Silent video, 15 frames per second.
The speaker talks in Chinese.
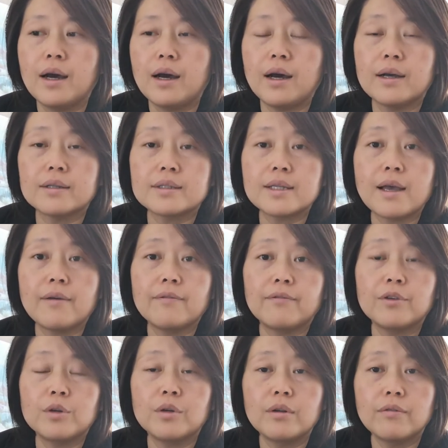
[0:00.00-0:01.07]
啊，在
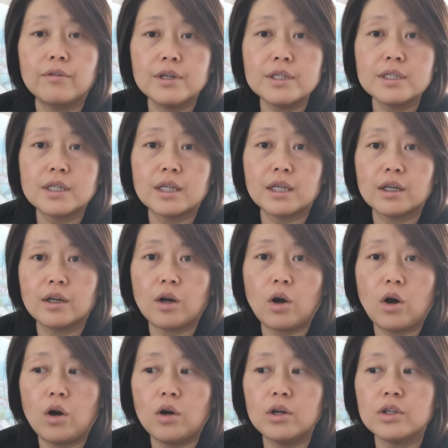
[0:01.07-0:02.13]
university 跟
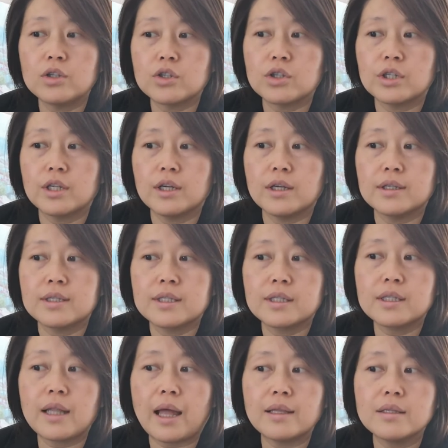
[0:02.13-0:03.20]
college 的
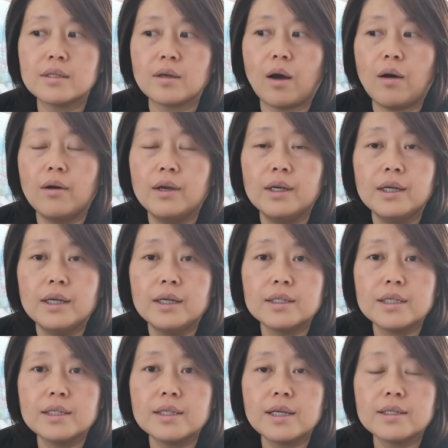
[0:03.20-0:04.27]
西南角，
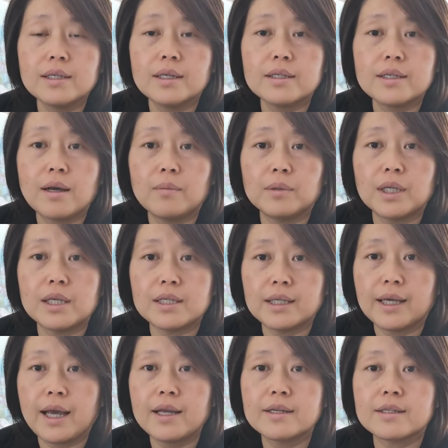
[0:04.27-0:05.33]
现在这个项目呢已
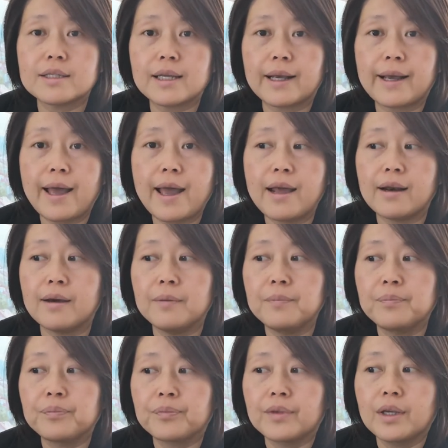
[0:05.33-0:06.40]
经开始在盖了。
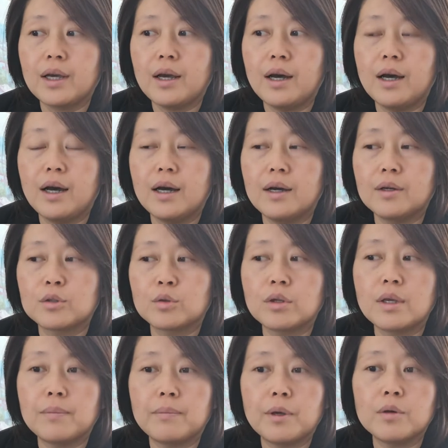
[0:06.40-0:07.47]
啊，所
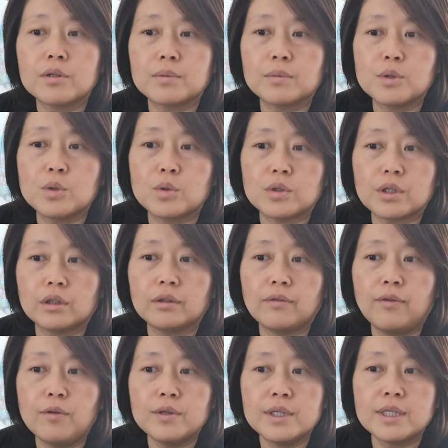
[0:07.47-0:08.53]
以没有什么取消的
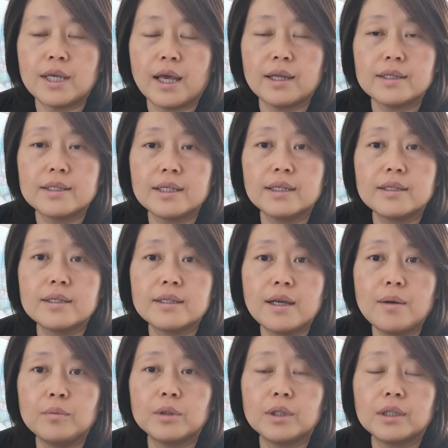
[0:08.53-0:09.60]
风险。这个
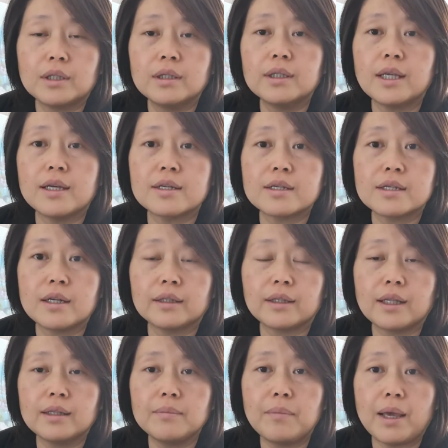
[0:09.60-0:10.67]
项目的特点是呢，
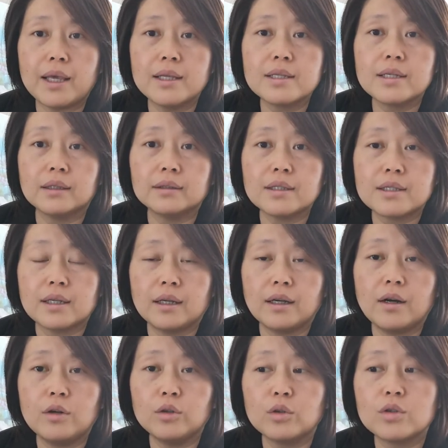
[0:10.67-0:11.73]
它的每一层的层
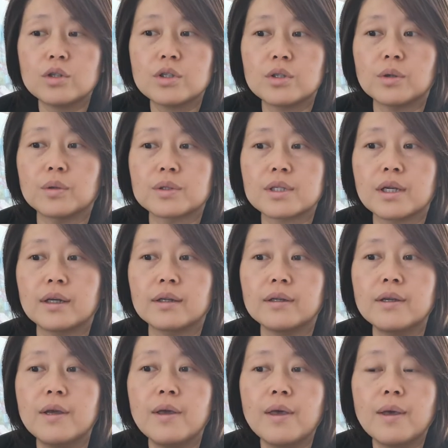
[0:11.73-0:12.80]
高都是九层，
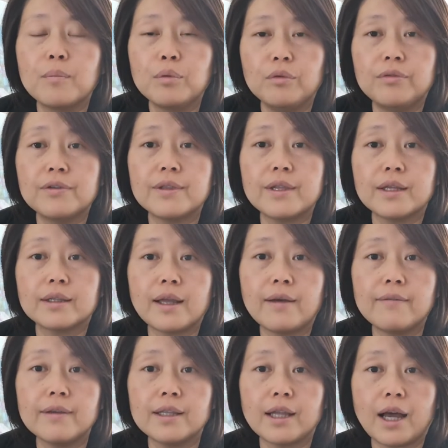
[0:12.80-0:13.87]
部分的
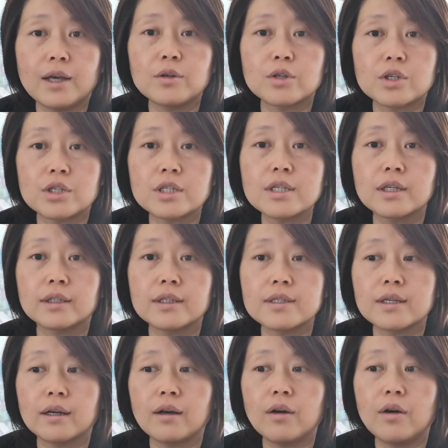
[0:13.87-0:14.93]
单位呢还有十层的
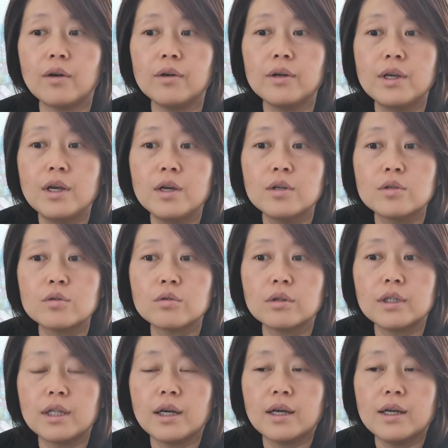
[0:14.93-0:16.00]
层高。所
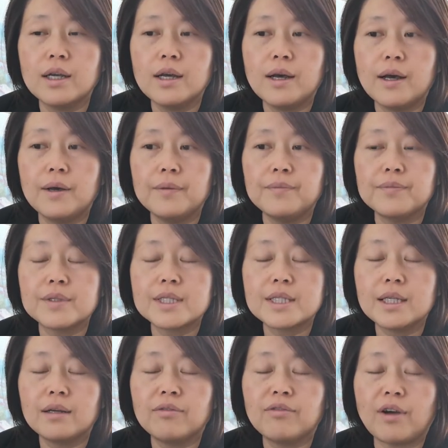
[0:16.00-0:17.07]
以呢，嗯，
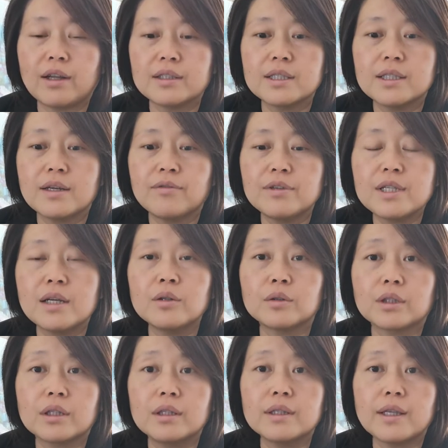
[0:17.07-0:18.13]
这个房子呢非常有
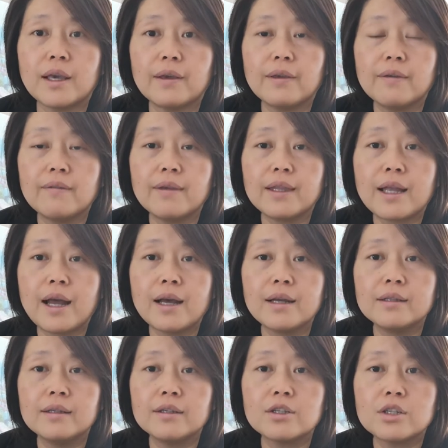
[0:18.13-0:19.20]
特点，因为它
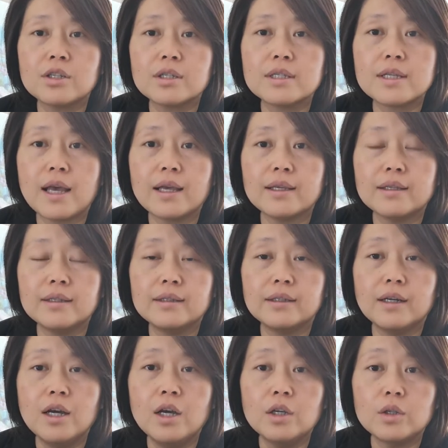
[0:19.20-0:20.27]
呢是在一
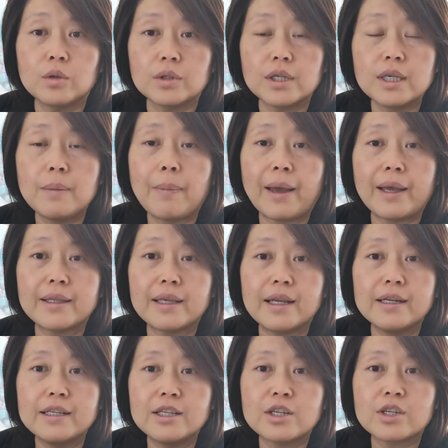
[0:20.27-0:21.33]
个有着一百
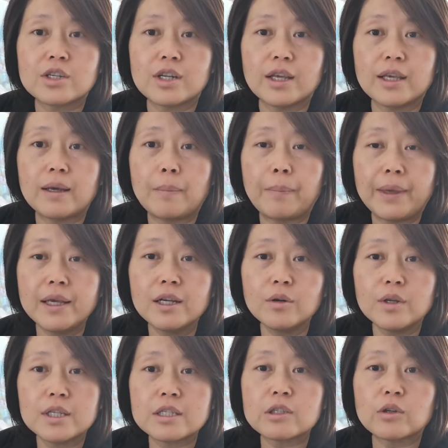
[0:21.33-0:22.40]
年历史的一个
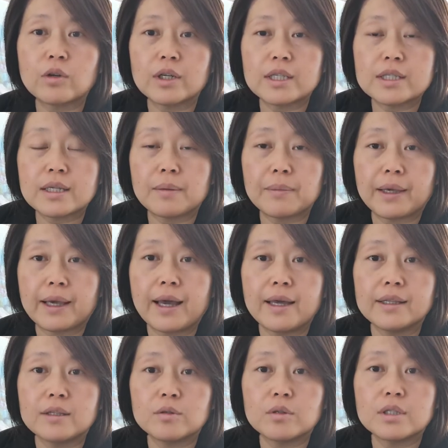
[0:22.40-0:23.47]
bakery store 的上面
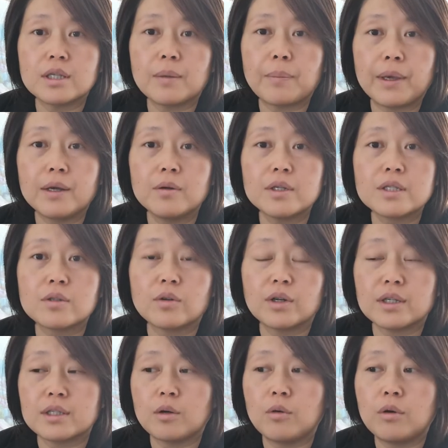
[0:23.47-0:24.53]
盖的，所以这个 bakery store
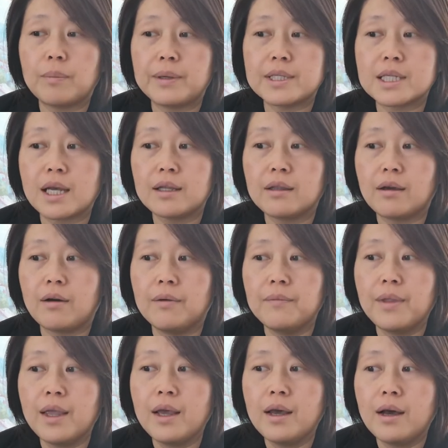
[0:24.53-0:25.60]
呢将会被拆掉。
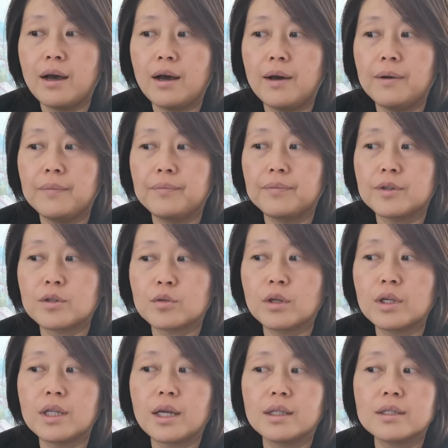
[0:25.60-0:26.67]
嗯，所
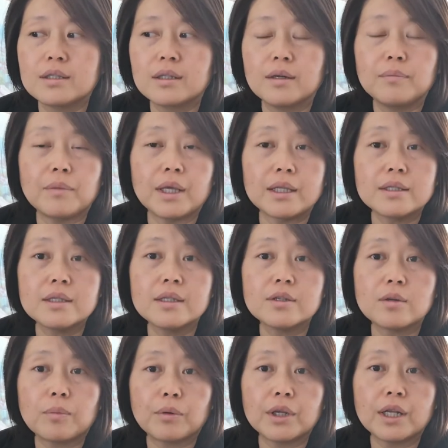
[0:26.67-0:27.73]
以它的这个名字呢
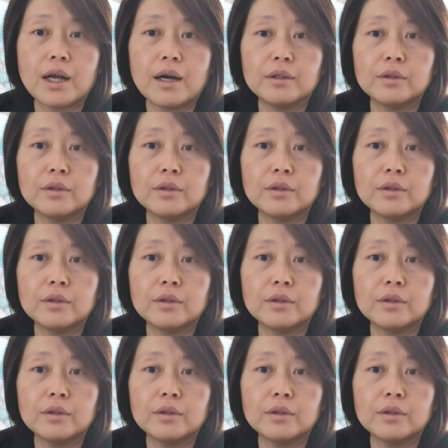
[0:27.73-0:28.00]
就 Break c